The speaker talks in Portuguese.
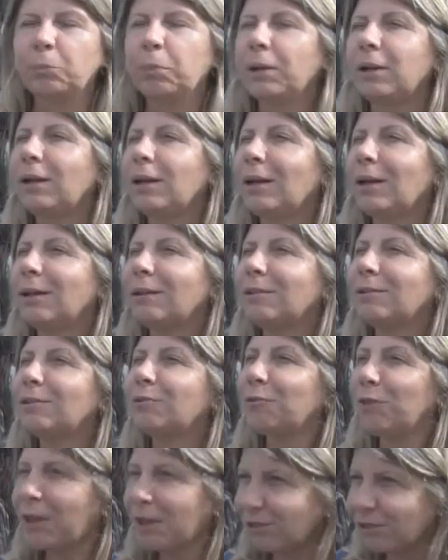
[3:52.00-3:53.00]
Esperar se
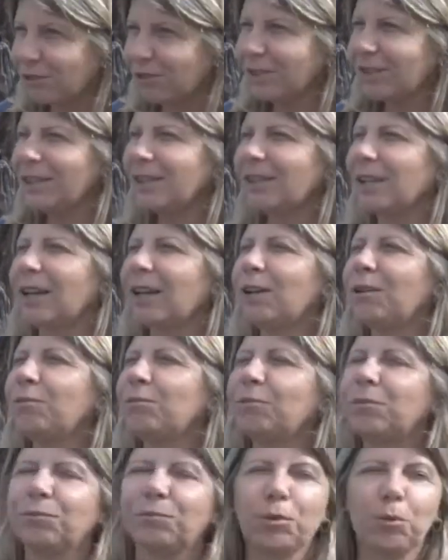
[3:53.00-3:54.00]
divertir, né?
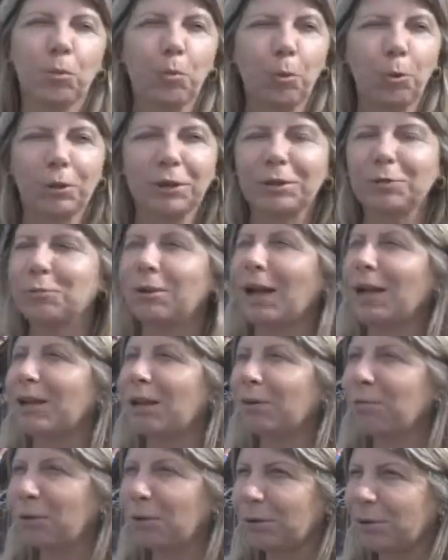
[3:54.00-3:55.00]
viver um pouquinho o
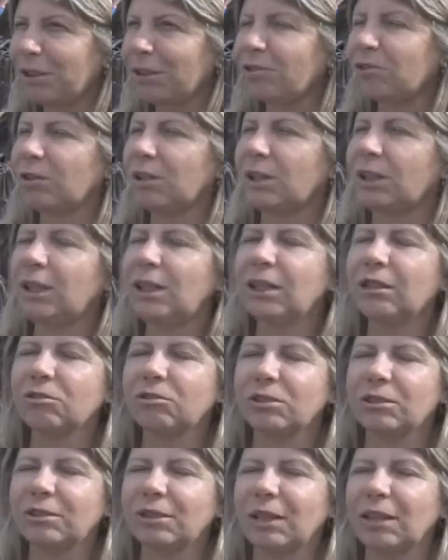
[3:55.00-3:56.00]
carnaval em Itajaí, a
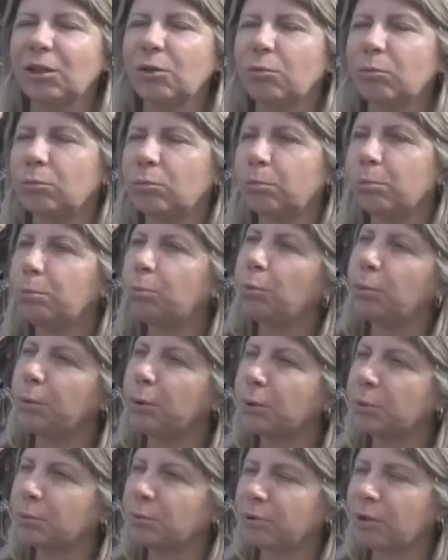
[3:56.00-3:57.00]
gente está aí com
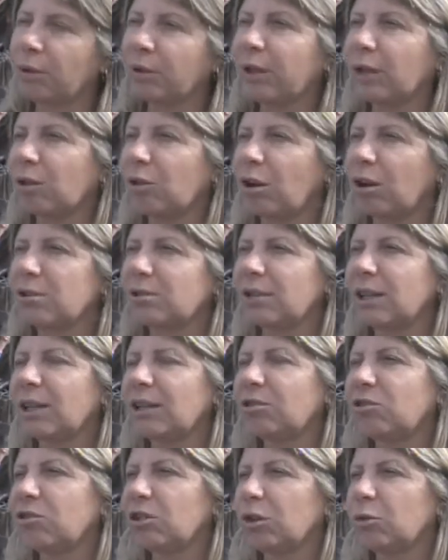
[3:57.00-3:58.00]
públicos ao redor da
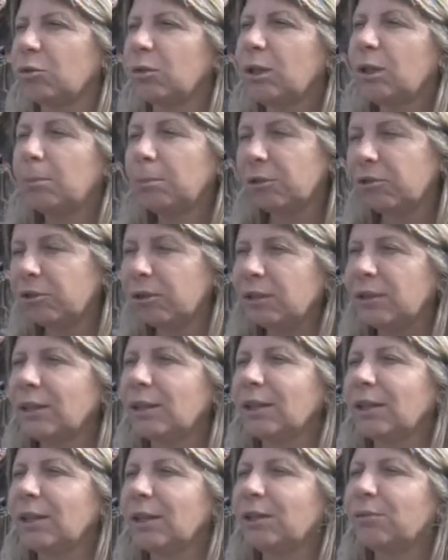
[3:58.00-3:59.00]
região bastante
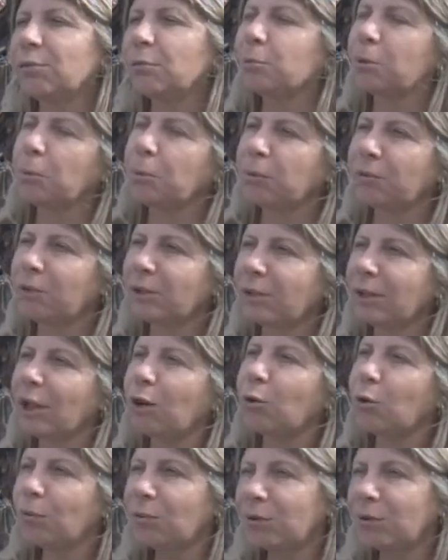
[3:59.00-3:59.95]
grande, vamos aproveitar e